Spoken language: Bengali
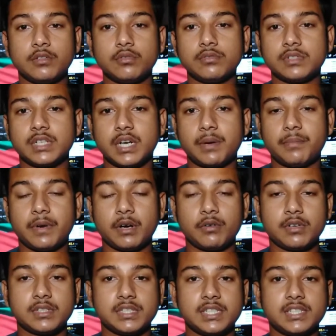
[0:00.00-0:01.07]
কিন্তু
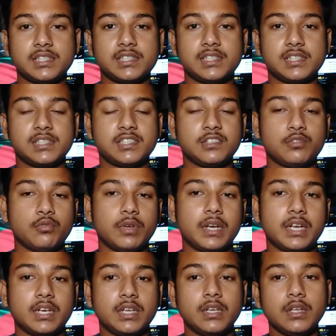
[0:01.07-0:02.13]
স্ন্যাপড্রাগনের সিক্স সিক্সটি টু
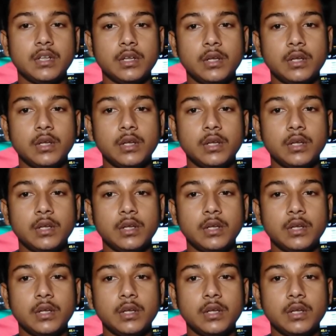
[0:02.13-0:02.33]
এর একটি